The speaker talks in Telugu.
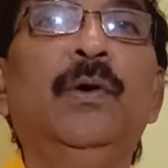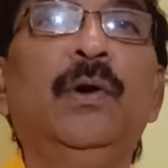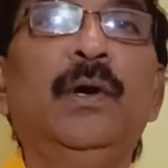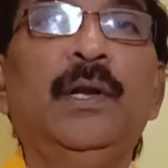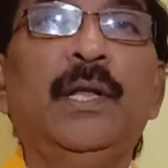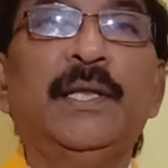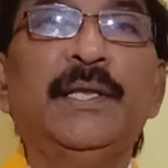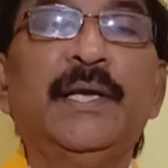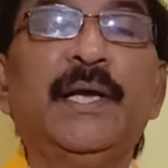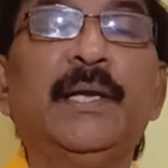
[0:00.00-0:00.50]

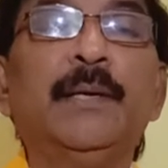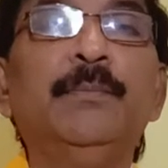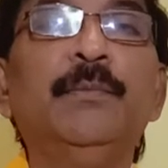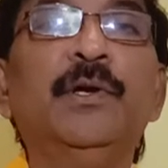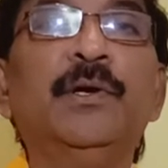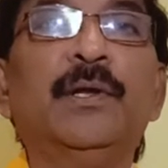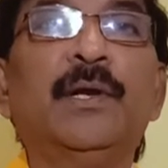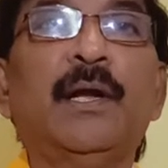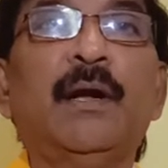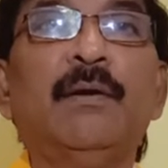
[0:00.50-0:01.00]
వాళ్ళు
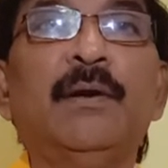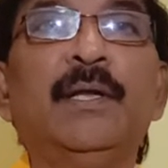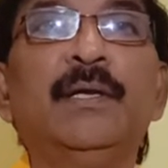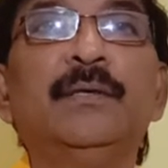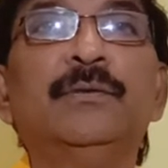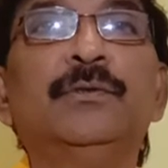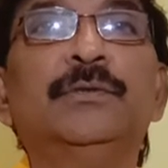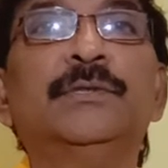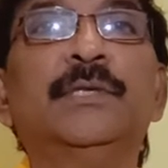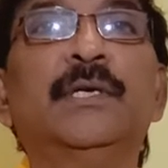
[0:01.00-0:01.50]
అధికారంలోకి రావడం
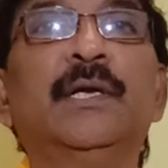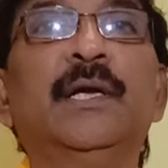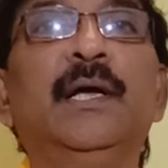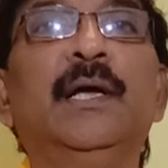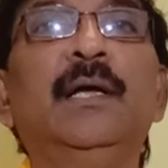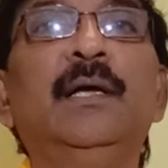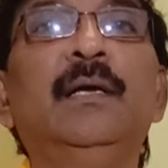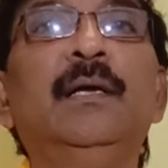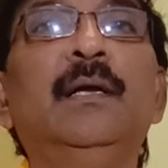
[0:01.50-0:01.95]
కోసంగా